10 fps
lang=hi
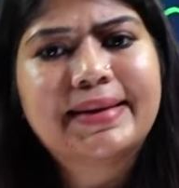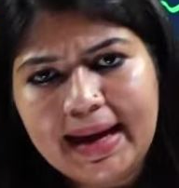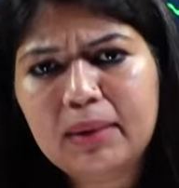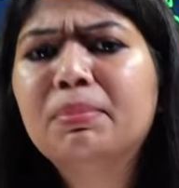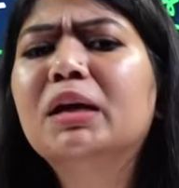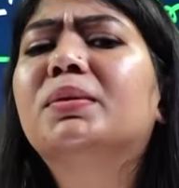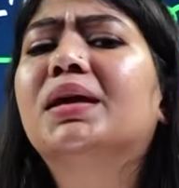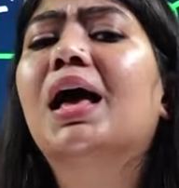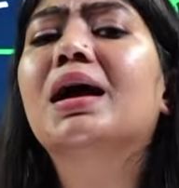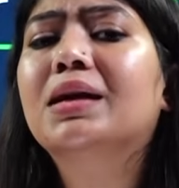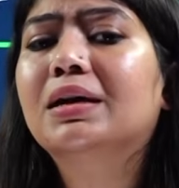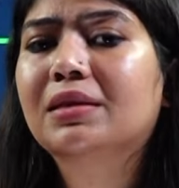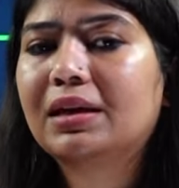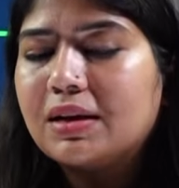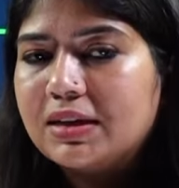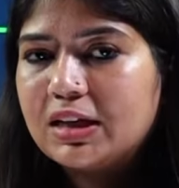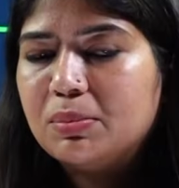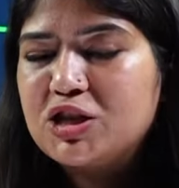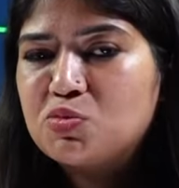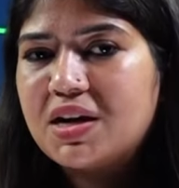टाइम भी बढ़ाया गया तीन घंटा
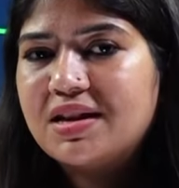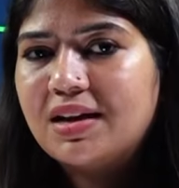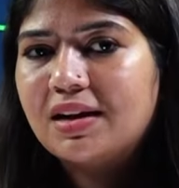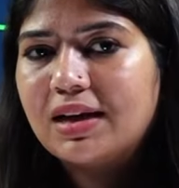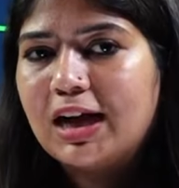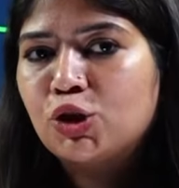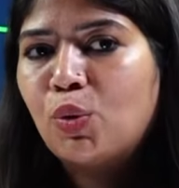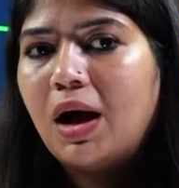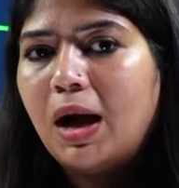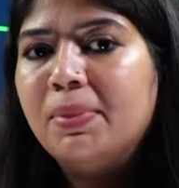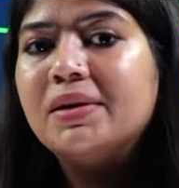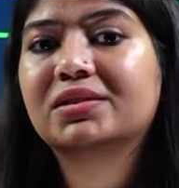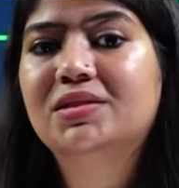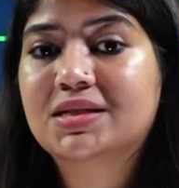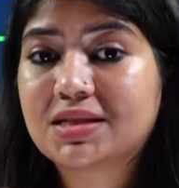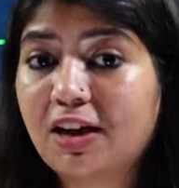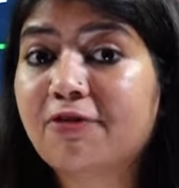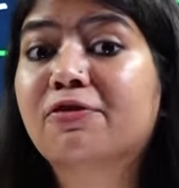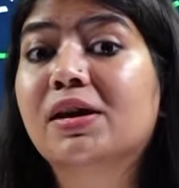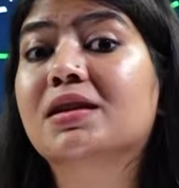बीस मिनट किया गया तो अब इसके
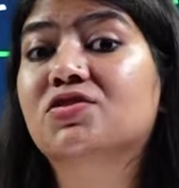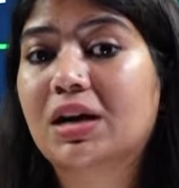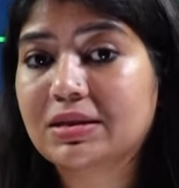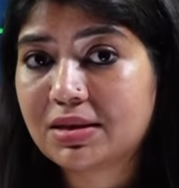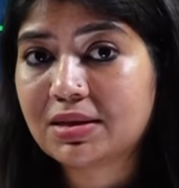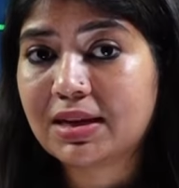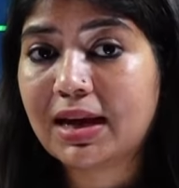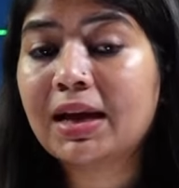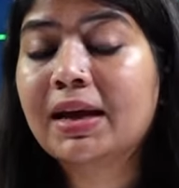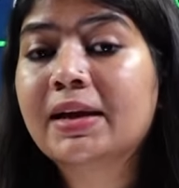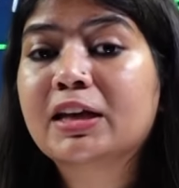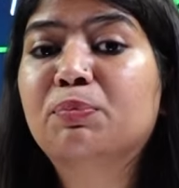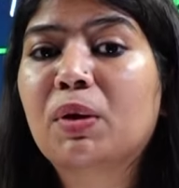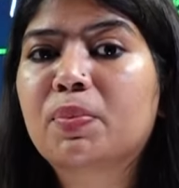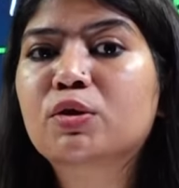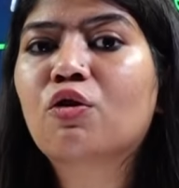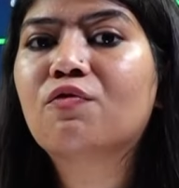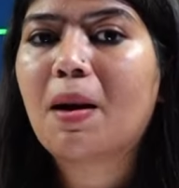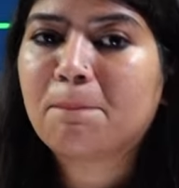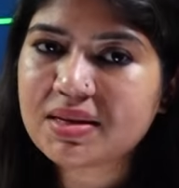फेयर चांसेस है कि पेपर को
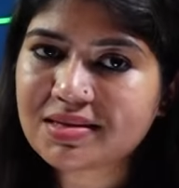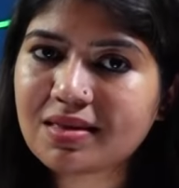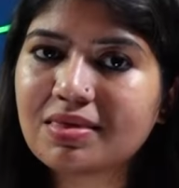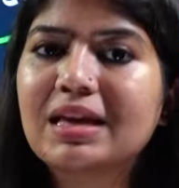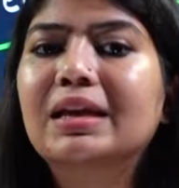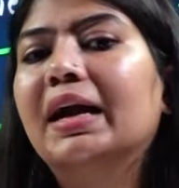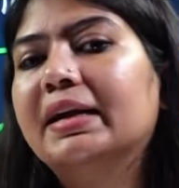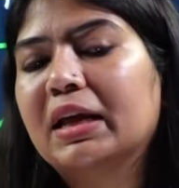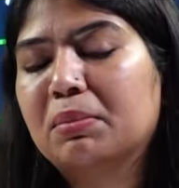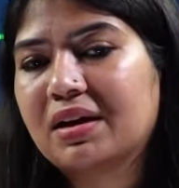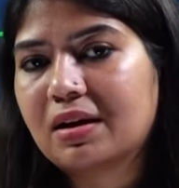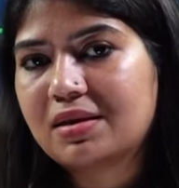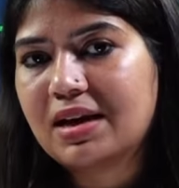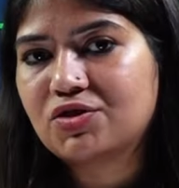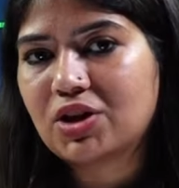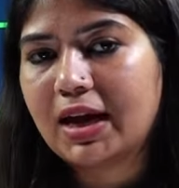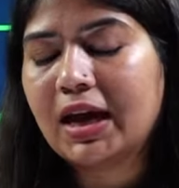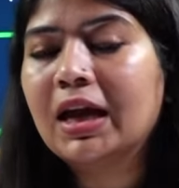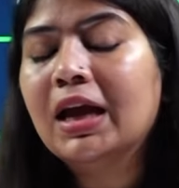वापस से तीन घंटे में कर दिया जाए